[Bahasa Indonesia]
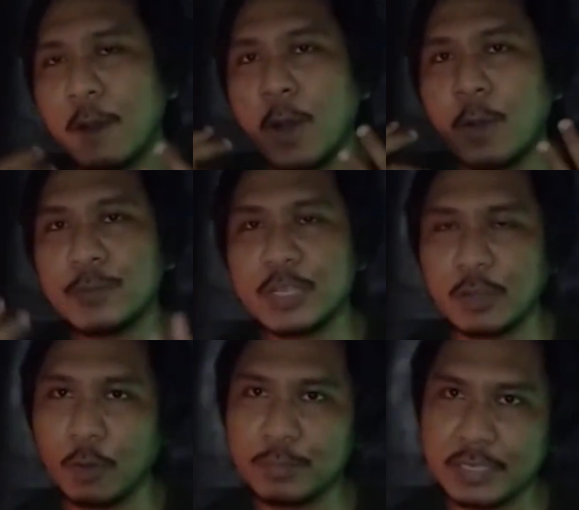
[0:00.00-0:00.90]

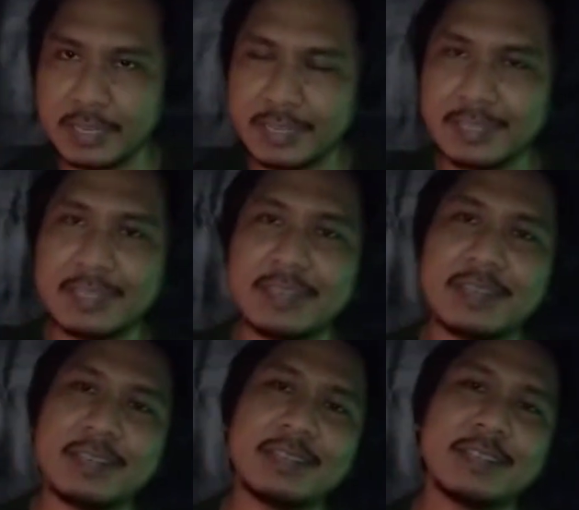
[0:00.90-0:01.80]
objek-objek ya,
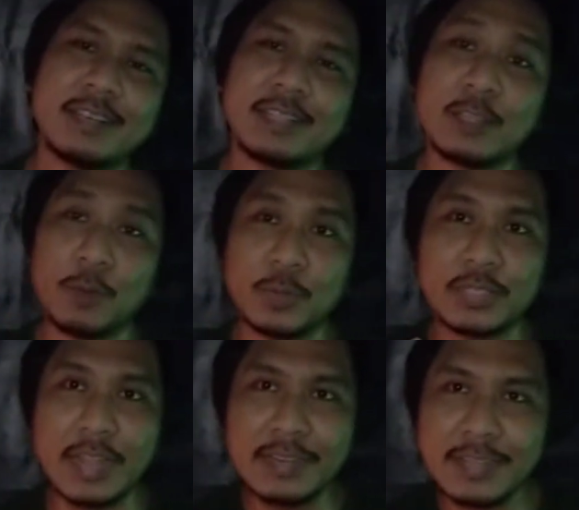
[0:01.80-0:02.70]
atau
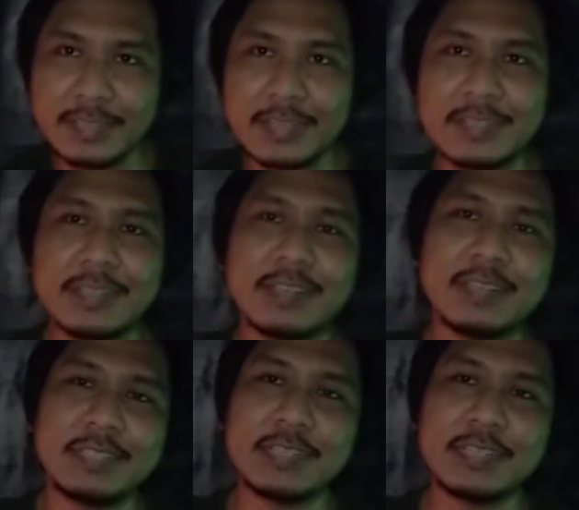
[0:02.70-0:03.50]
tanda-tanda